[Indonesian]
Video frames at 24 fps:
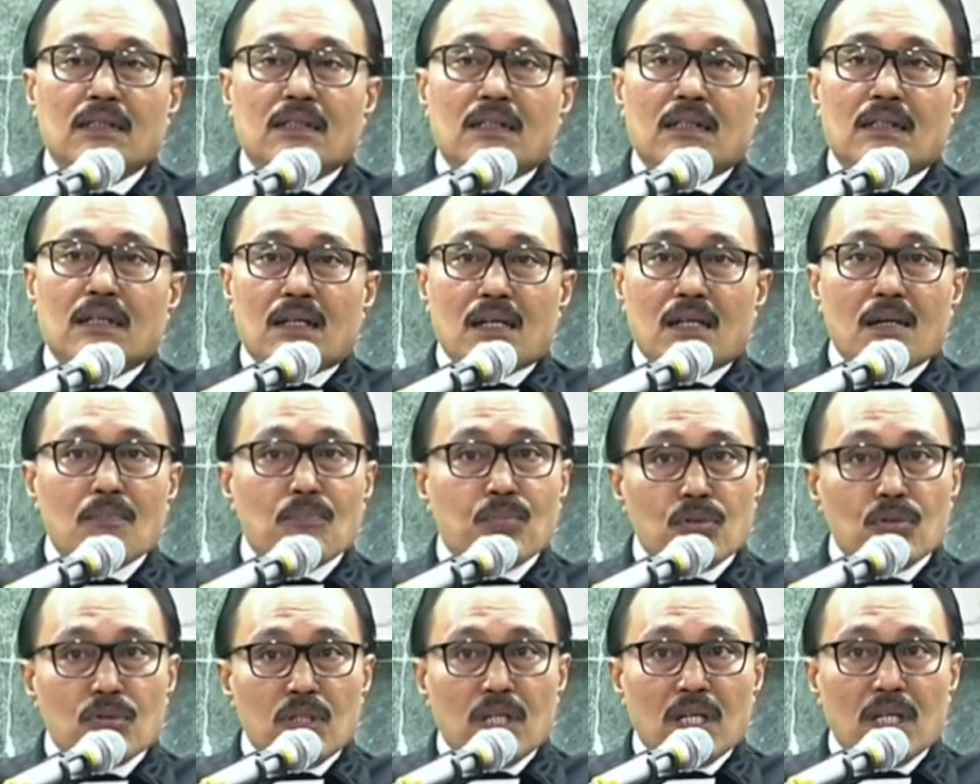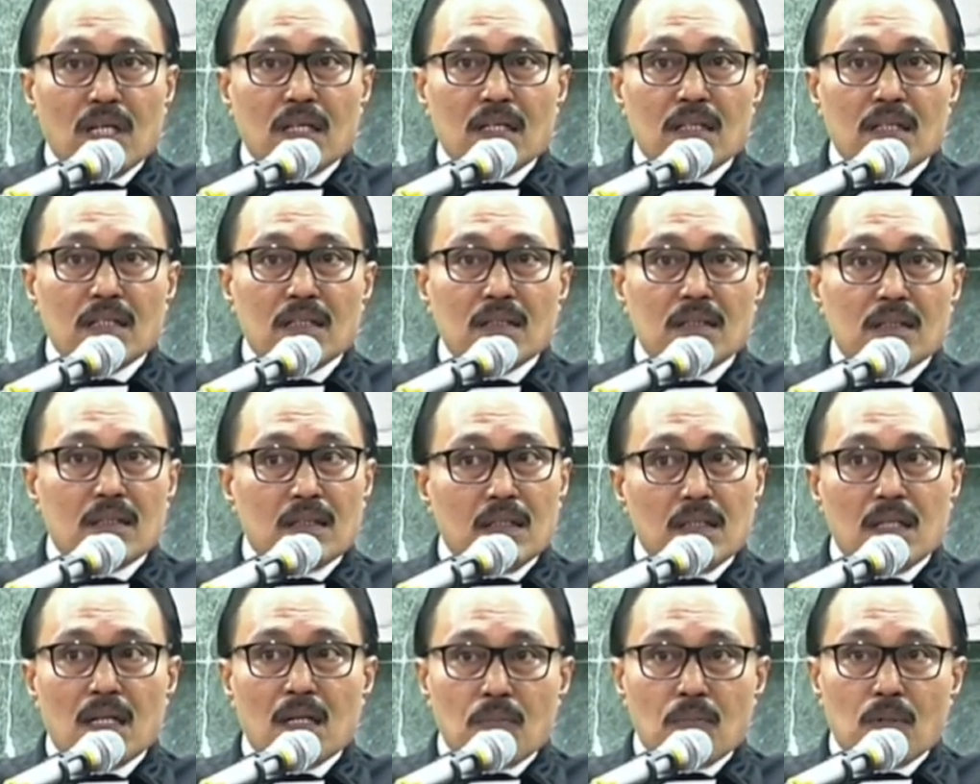Rambutnya
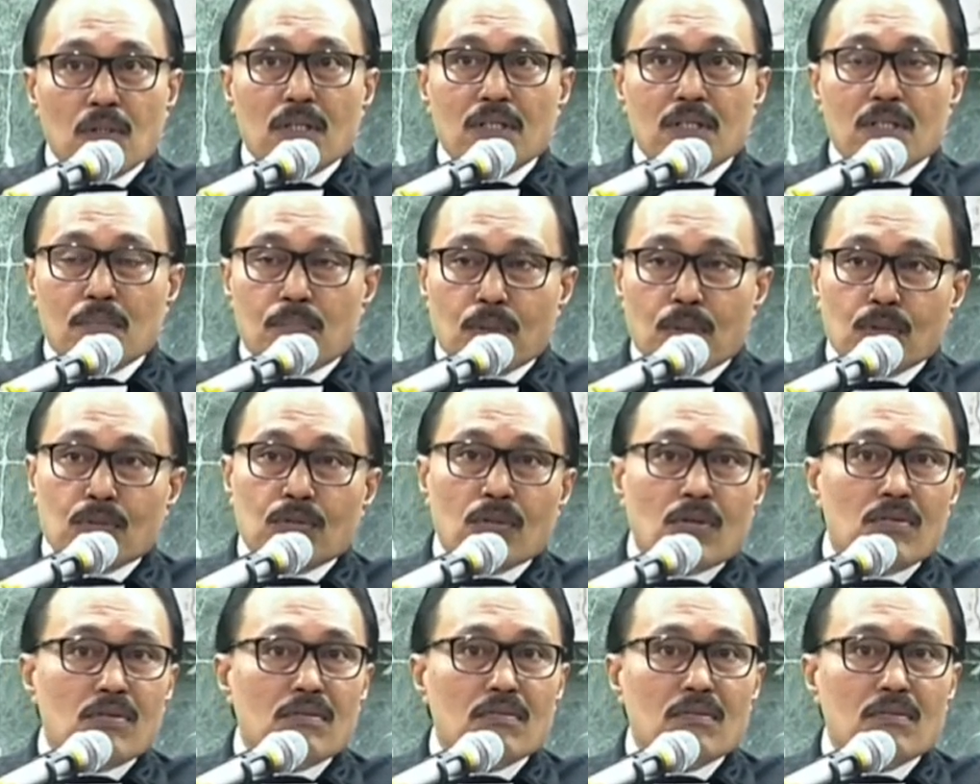tidak boleh dipotong.